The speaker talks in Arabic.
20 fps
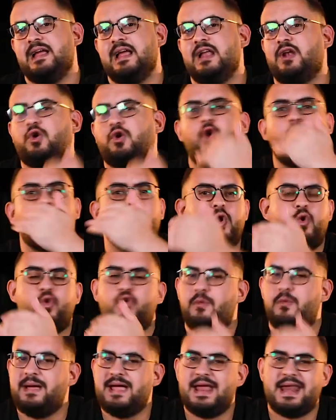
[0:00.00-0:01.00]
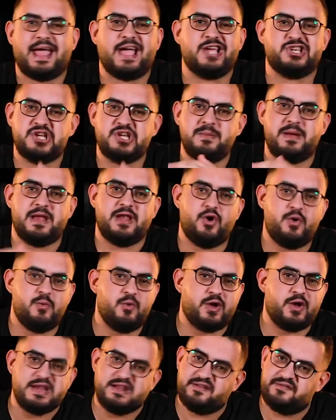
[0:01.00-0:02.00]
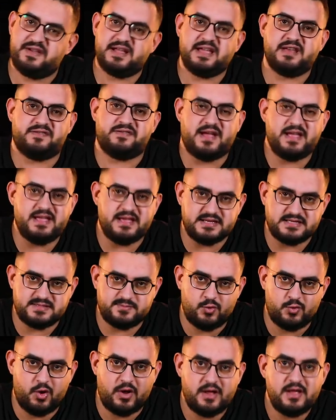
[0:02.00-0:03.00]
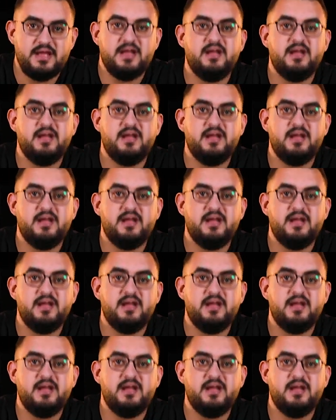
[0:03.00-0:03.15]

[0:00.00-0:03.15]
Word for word: القوه الهجوميه الغاشمه اللي هو ممكن ينفجر في اي اسبوع